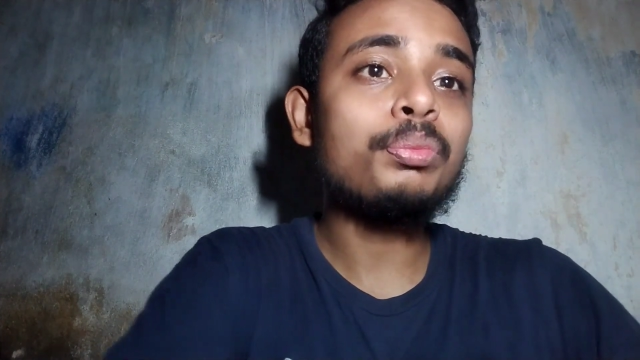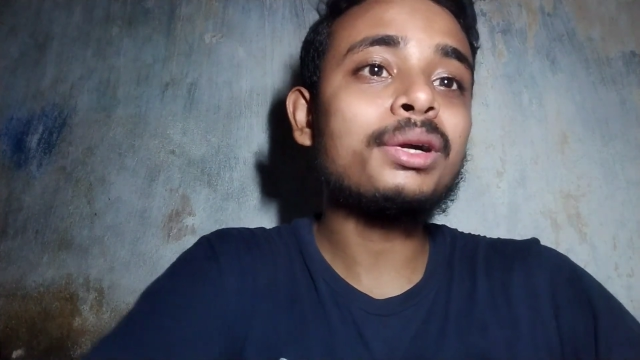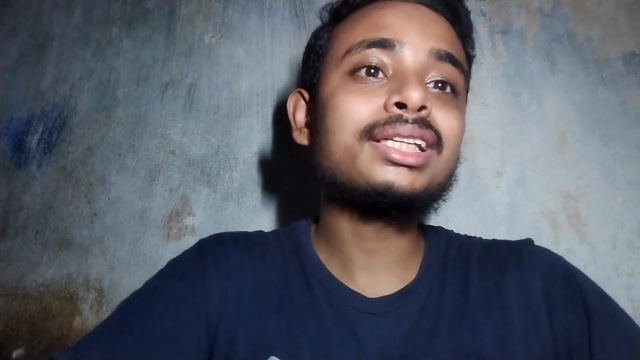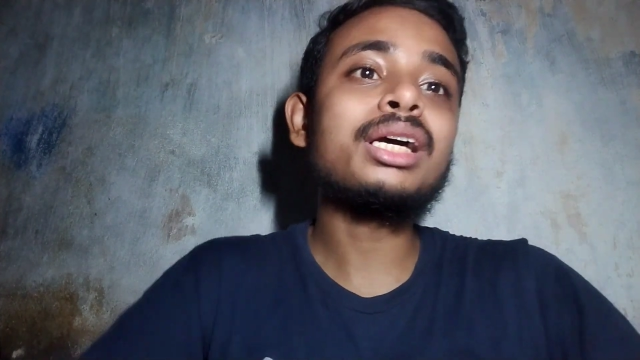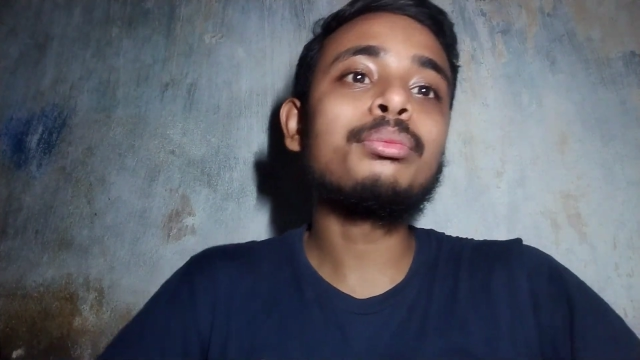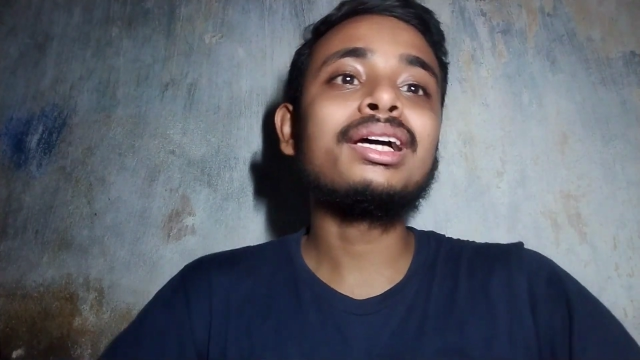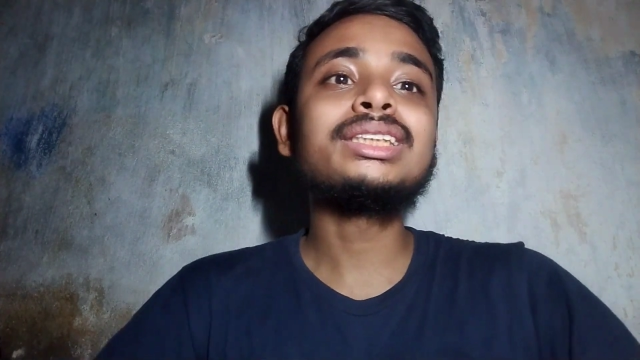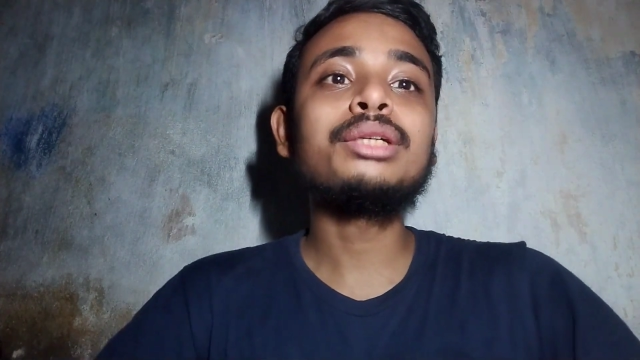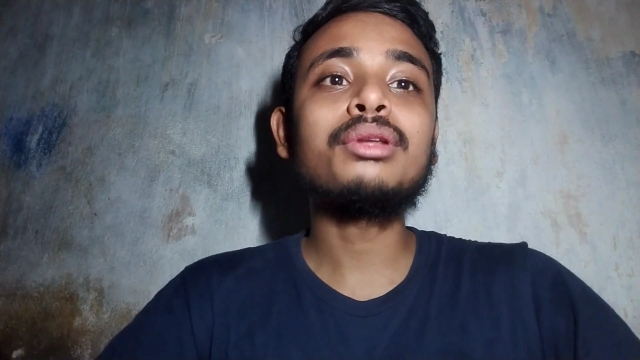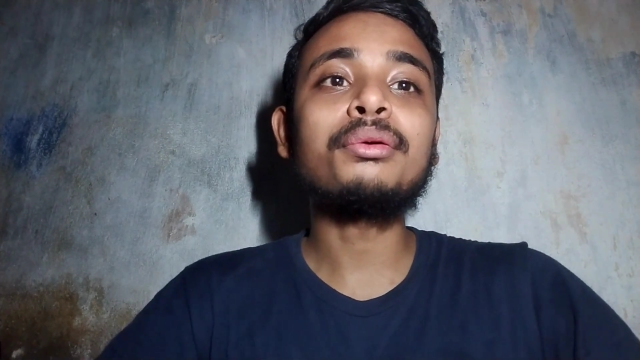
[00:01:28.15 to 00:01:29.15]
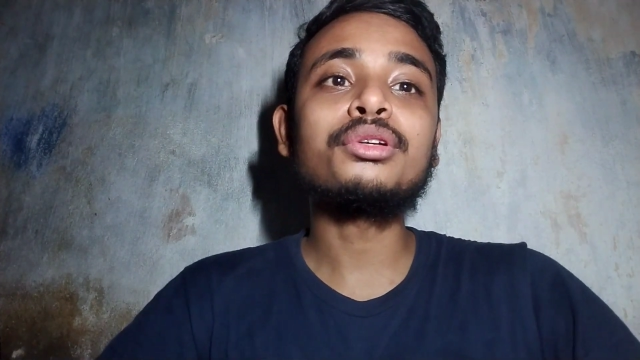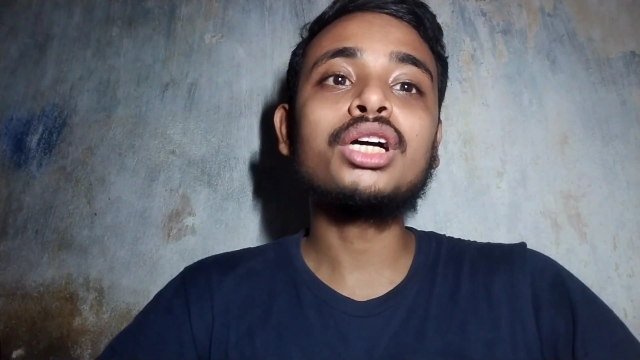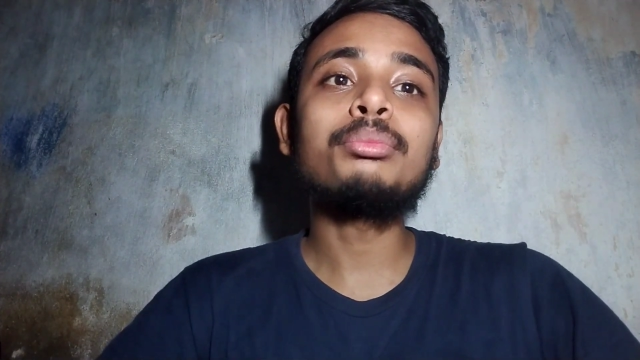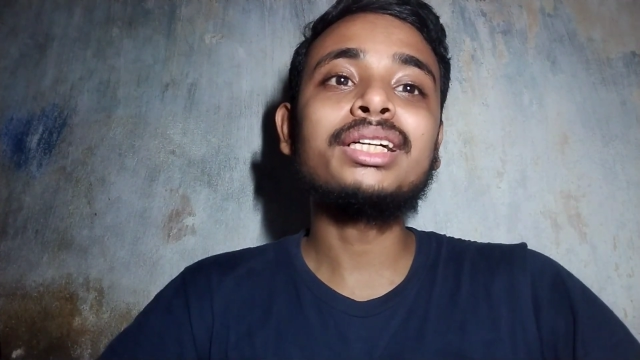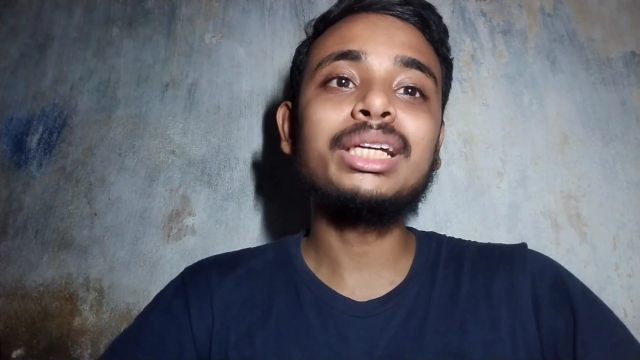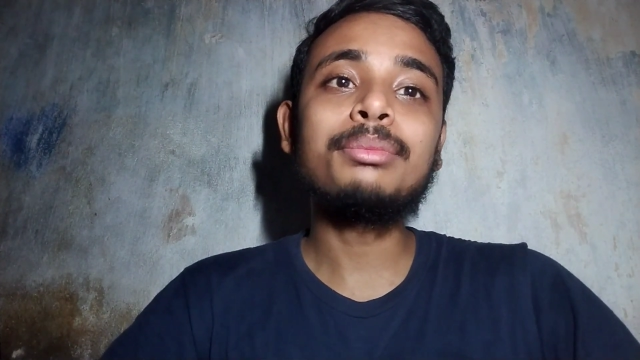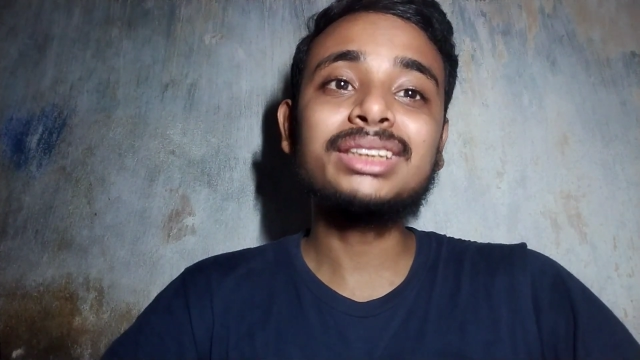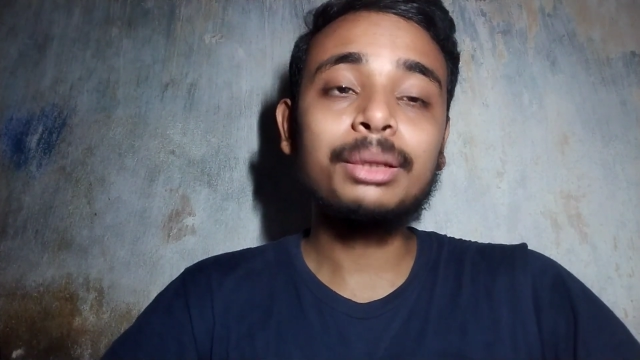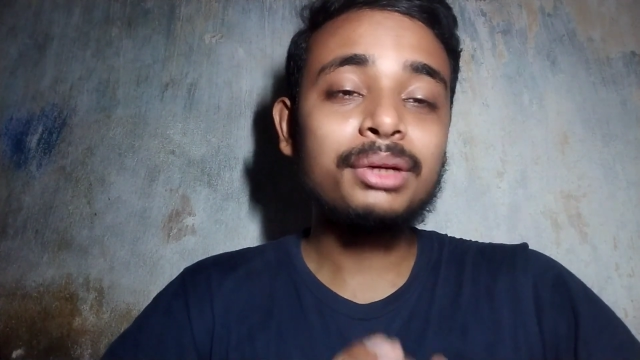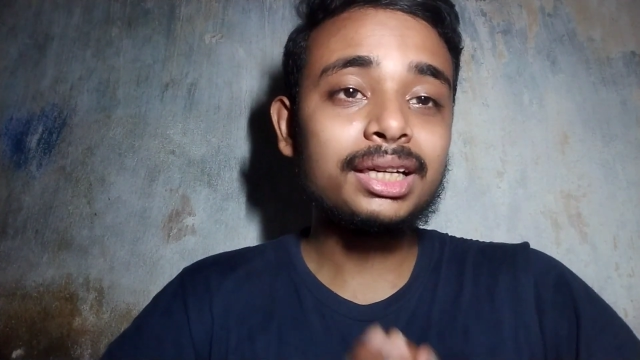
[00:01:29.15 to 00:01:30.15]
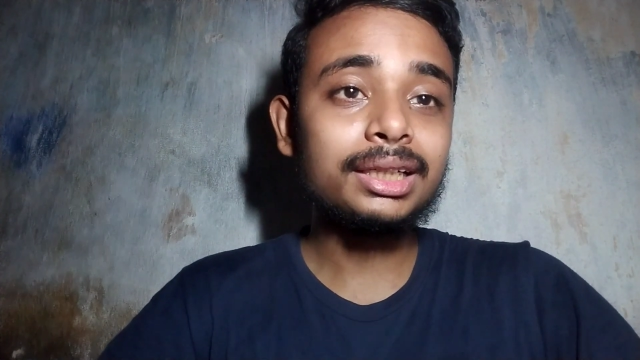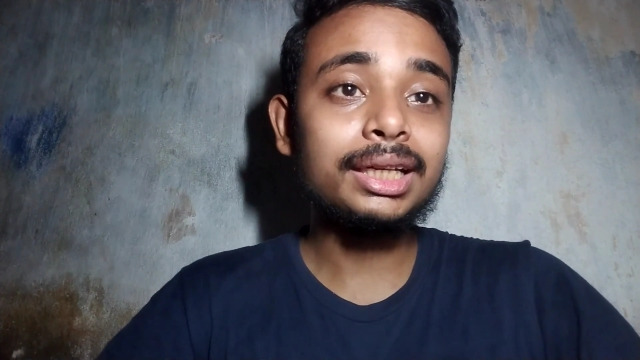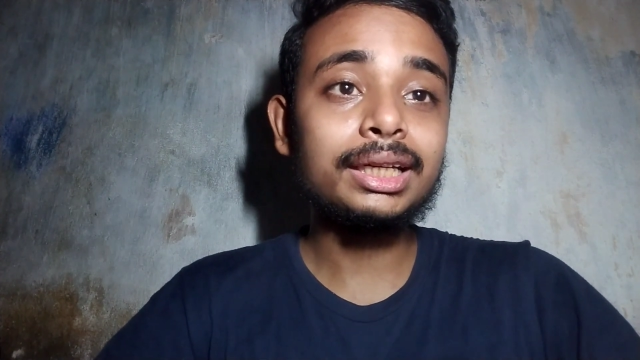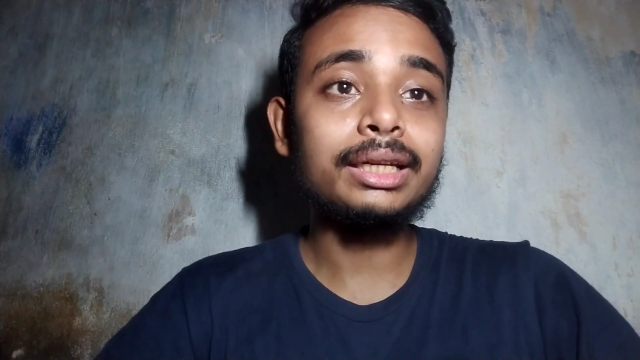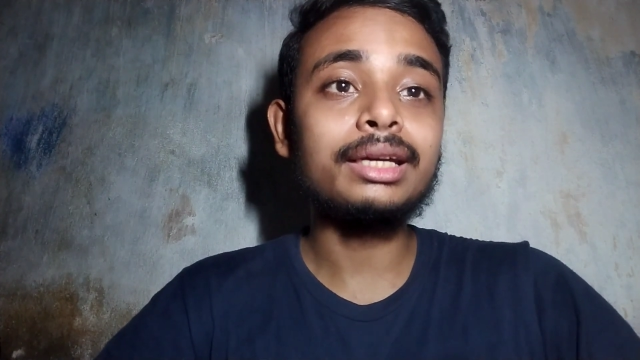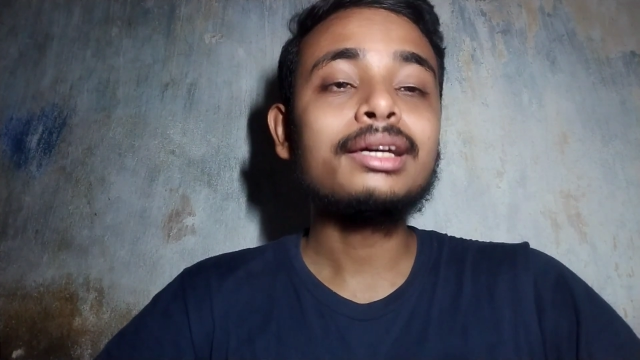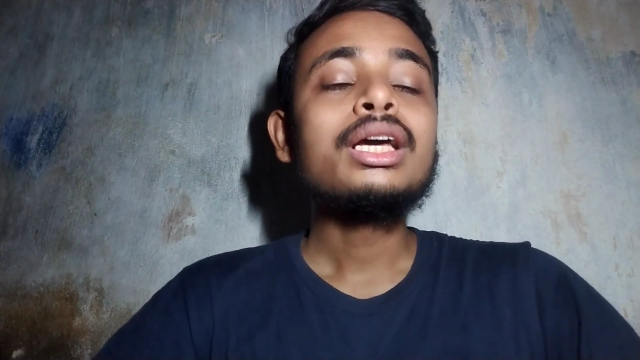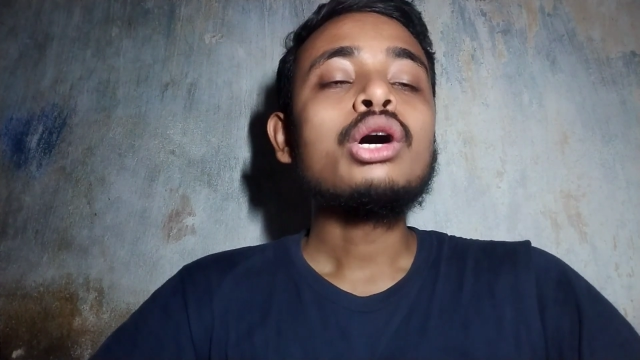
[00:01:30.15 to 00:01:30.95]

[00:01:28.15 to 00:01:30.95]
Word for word: ऑफर दी है महेश सिंह नावरम को अपनी टीम में शामिल करने के लिए